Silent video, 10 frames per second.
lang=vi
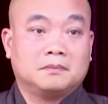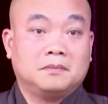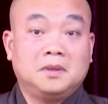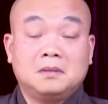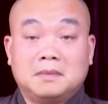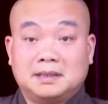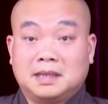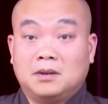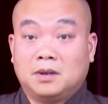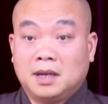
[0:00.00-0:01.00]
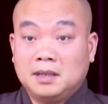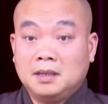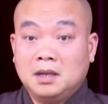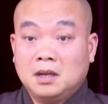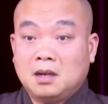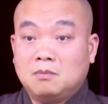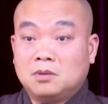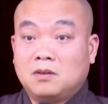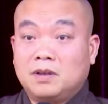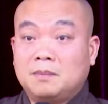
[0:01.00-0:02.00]
nhưng mà xã hội ấy không
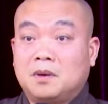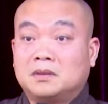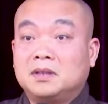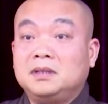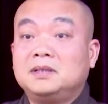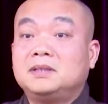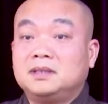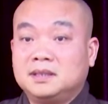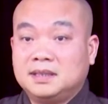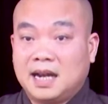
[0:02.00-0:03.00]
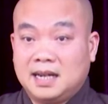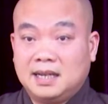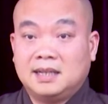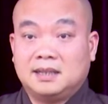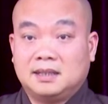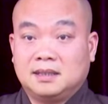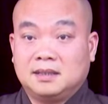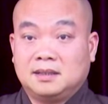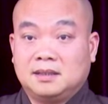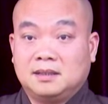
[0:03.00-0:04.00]
cho phép họ thi triển khả năng
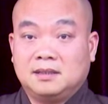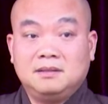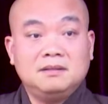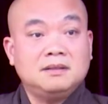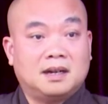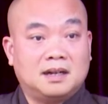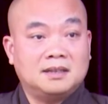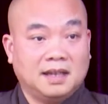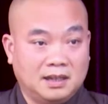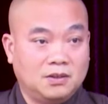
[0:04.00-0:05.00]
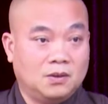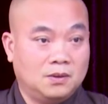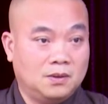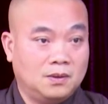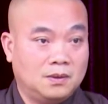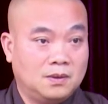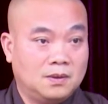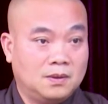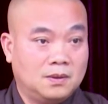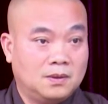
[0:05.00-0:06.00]
hướng dẫn dạy dỗ
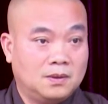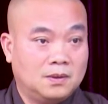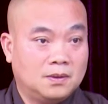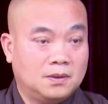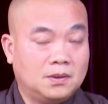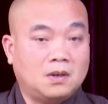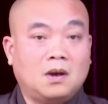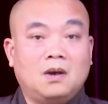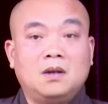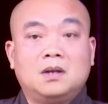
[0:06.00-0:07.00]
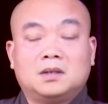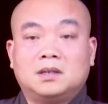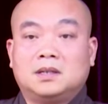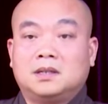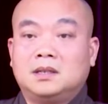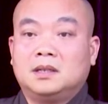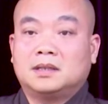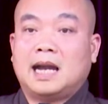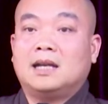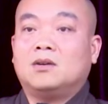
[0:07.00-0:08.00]
do đó cho nên
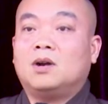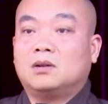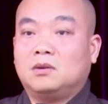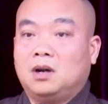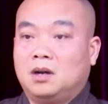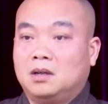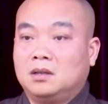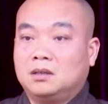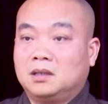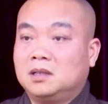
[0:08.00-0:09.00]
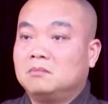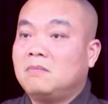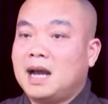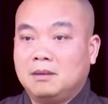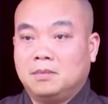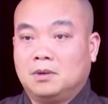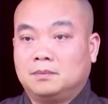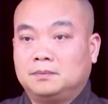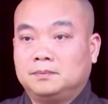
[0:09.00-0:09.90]
tài hoa của họ trở nên mai một